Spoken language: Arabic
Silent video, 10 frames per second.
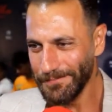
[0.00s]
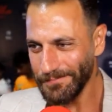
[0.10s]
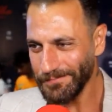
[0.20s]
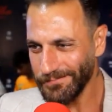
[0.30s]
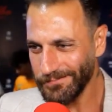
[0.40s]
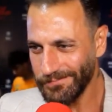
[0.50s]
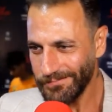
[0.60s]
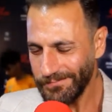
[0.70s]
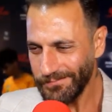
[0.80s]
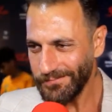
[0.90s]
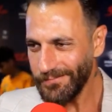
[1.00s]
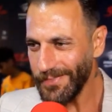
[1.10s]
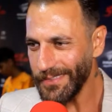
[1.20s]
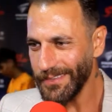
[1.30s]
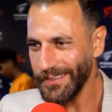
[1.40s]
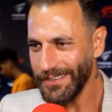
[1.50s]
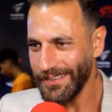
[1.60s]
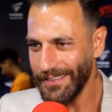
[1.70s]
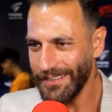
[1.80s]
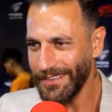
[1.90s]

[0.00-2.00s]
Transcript: كواليس البرد هنتكلم عن البرد